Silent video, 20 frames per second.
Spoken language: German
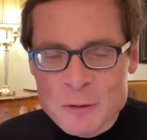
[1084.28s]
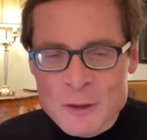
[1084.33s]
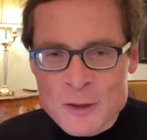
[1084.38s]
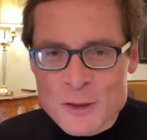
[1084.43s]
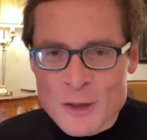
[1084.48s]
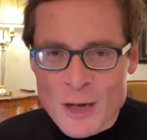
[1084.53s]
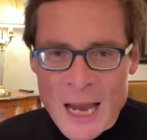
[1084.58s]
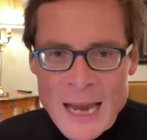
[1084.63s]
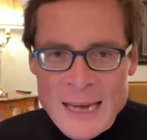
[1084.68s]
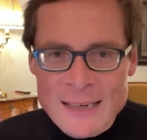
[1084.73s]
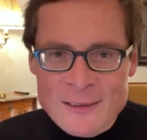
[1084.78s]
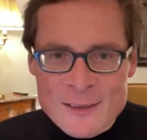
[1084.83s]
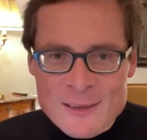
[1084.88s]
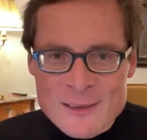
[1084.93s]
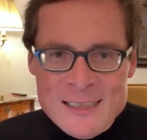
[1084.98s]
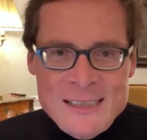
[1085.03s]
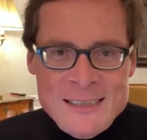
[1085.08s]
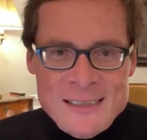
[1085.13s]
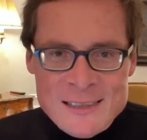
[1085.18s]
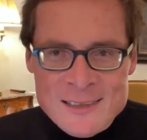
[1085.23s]
unterstreicht,
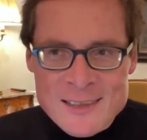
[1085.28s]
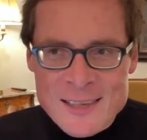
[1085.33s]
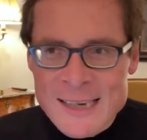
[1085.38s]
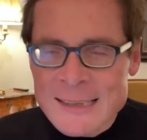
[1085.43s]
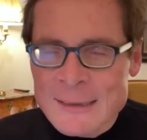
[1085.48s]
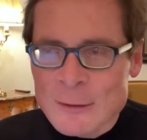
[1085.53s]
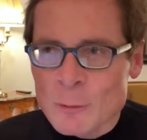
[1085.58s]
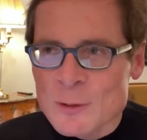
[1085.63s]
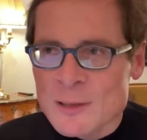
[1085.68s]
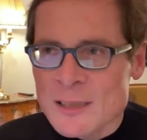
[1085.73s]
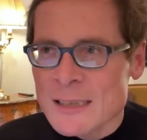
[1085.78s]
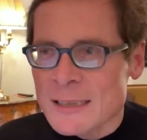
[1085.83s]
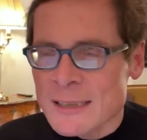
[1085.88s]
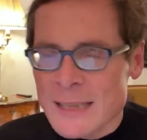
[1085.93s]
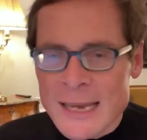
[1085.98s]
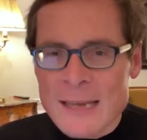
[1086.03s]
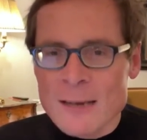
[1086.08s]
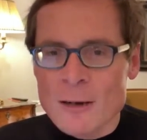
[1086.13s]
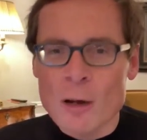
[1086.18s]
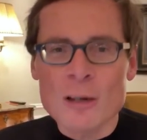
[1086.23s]
dass diese CDU sich
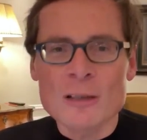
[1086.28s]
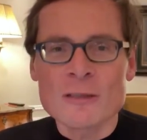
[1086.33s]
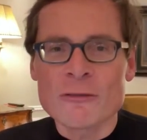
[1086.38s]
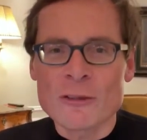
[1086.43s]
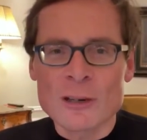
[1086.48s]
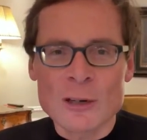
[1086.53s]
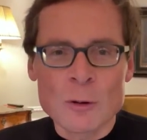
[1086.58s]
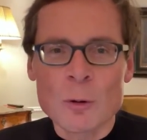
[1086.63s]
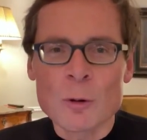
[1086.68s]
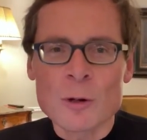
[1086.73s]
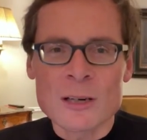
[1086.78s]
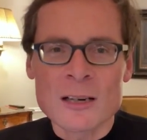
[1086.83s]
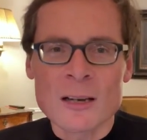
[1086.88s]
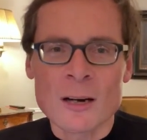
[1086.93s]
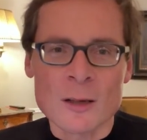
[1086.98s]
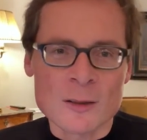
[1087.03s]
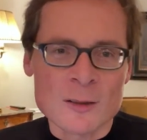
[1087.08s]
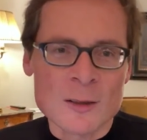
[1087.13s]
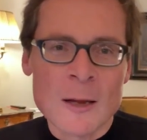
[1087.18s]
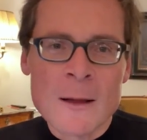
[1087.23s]
derart
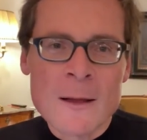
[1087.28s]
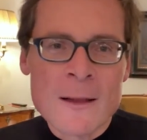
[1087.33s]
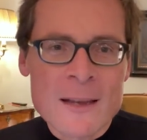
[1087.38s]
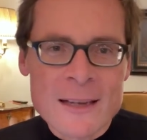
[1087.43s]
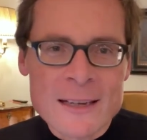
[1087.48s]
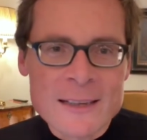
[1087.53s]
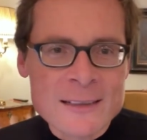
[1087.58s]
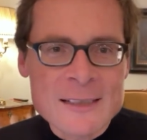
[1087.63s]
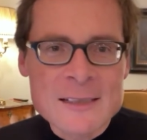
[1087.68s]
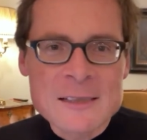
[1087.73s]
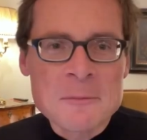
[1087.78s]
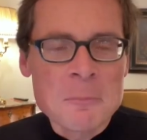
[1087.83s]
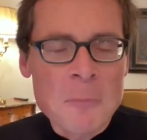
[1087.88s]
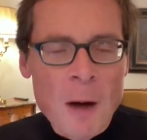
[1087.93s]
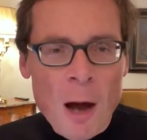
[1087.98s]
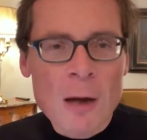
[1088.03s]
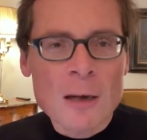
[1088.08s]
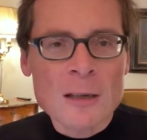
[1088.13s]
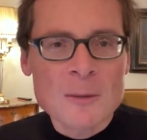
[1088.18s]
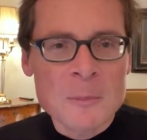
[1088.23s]
verloren hat in diesen
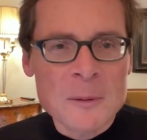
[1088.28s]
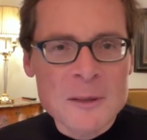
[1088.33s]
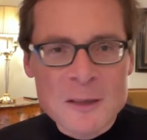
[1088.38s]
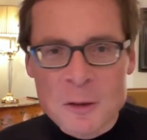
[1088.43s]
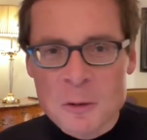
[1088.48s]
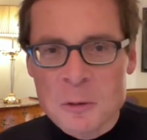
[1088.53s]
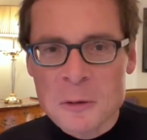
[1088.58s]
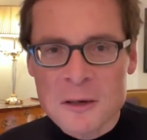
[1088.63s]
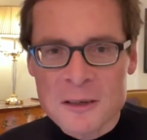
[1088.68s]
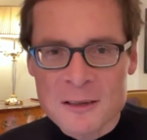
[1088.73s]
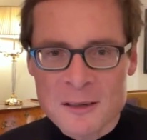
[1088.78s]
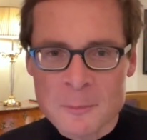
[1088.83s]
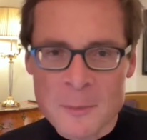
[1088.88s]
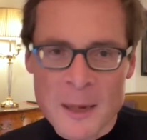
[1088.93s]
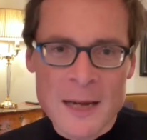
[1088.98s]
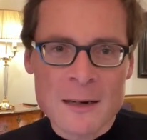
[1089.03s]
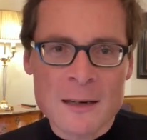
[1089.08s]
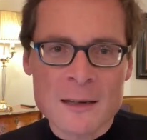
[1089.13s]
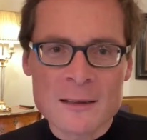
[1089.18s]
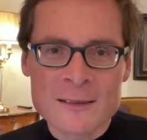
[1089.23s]
machtbetrunkenen
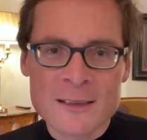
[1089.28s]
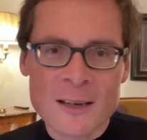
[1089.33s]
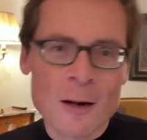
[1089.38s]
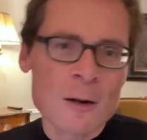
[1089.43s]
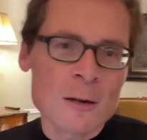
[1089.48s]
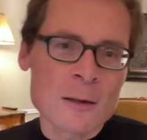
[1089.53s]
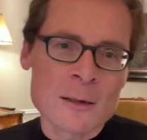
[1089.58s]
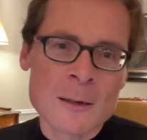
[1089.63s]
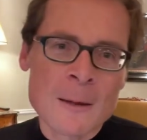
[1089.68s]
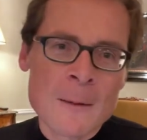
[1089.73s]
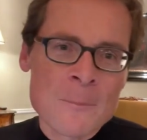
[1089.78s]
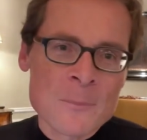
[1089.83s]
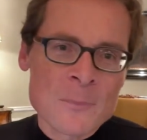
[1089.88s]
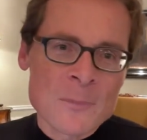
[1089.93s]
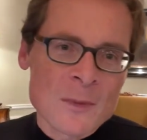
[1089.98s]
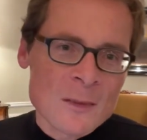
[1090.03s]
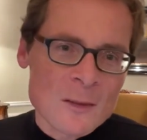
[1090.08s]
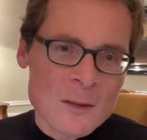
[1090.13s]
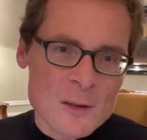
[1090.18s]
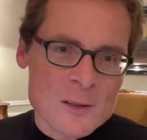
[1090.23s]
Merkel-Jahren,
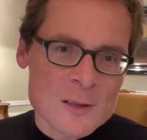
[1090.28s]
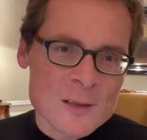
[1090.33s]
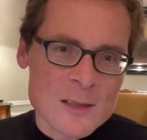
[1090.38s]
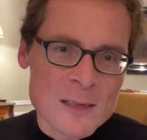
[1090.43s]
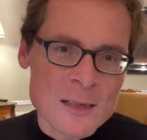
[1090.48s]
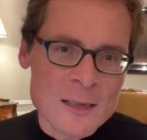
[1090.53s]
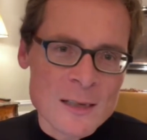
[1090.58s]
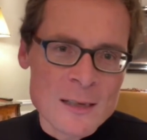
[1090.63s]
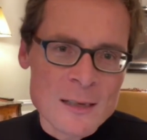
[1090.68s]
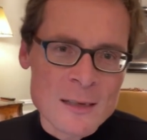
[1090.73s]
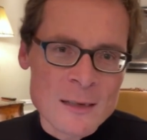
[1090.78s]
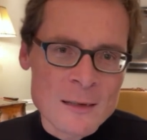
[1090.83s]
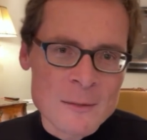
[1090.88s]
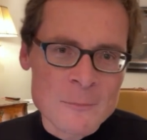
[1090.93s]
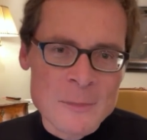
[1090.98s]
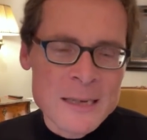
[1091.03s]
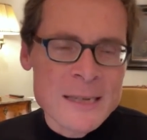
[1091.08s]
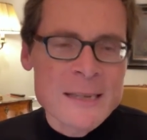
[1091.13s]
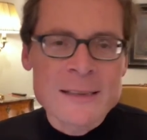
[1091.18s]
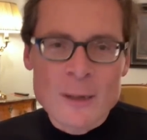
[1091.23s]
dass sie
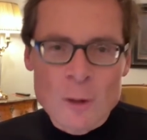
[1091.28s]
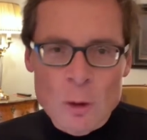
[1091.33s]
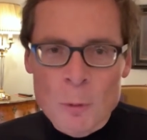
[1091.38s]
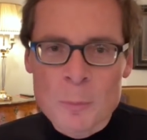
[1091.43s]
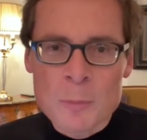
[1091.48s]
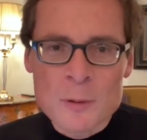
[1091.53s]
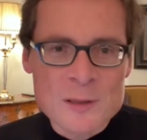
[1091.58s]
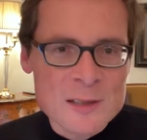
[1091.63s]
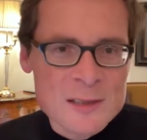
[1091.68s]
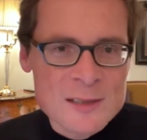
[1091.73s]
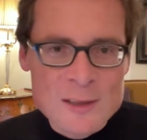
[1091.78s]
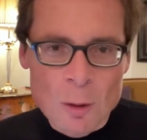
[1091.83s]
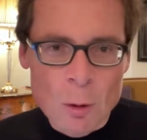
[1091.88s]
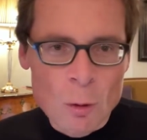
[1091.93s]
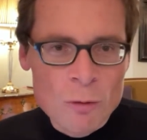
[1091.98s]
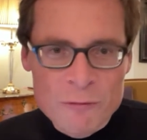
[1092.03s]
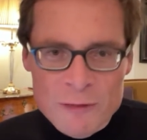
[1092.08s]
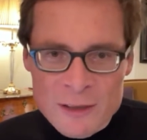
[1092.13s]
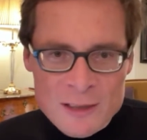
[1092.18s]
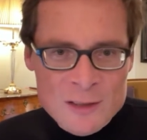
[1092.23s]
äh, in der
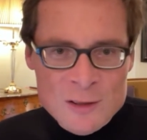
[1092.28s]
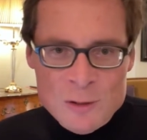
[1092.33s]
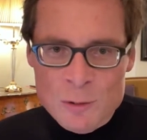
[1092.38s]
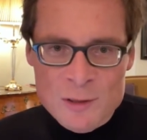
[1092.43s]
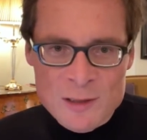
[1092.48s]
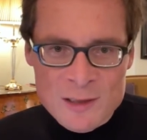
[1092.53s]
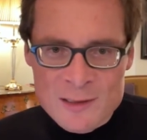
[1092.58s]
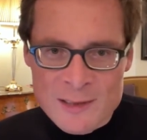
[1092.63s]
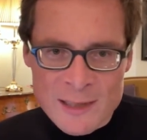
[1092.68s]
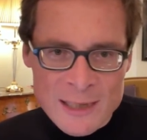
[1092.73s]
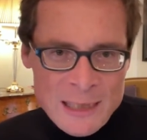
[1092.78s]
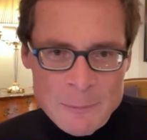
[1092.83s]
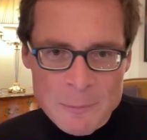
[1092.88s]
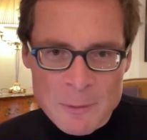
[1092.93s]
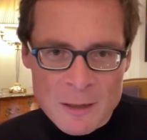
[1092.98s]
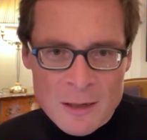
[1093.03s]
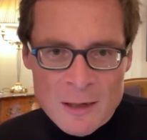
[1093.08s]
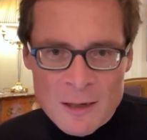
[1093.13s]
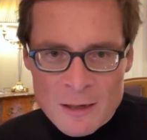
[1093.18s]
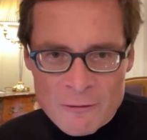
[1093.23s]
Opposition wieder zu sich
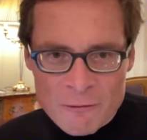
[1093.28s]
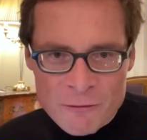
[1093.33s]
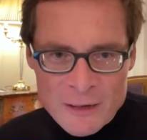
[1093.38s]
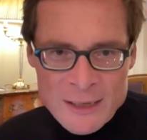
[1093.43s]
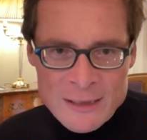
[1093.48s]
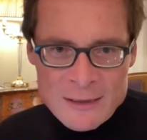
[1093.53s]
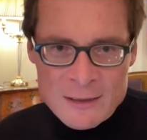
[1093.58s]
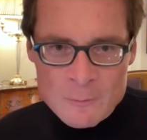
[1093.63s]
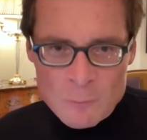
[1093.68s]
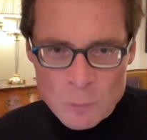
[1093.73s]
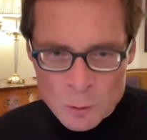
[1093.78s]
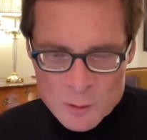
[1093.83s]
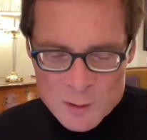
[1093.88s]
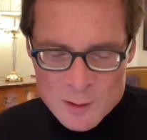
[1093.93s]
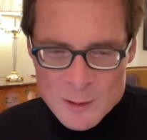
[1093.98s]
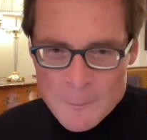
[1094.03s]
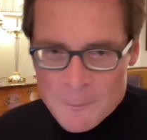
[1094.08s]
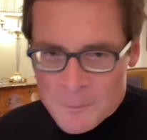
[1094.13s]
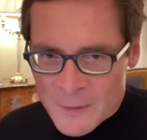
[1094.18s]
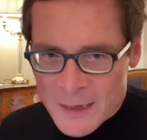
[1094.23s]
selber finden
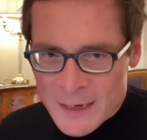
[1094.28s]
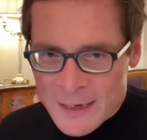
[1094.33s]
muss.